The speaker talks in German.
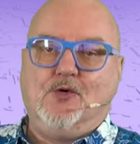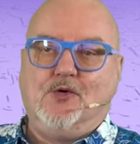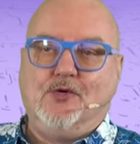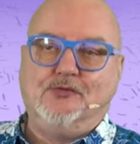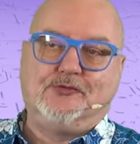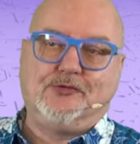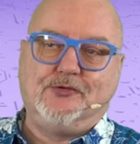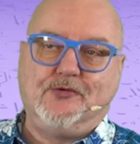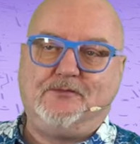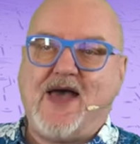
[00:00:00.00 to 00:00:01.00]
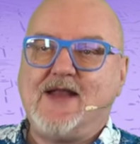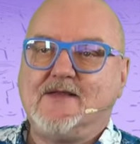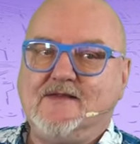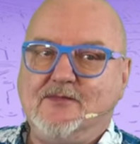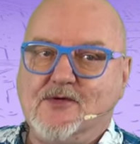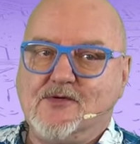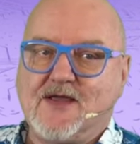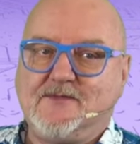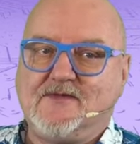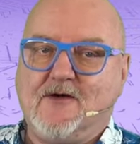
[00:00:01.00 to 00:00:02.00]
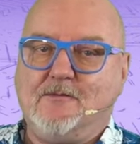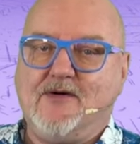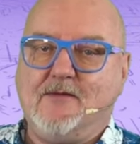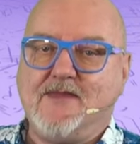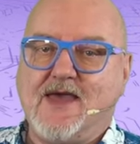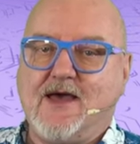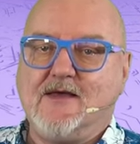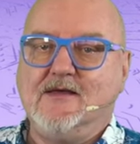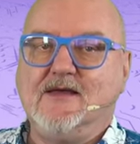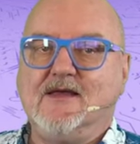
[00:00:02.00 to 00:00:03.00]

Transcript: Und äh, bei einer CPU gibt es noch ein paar mehr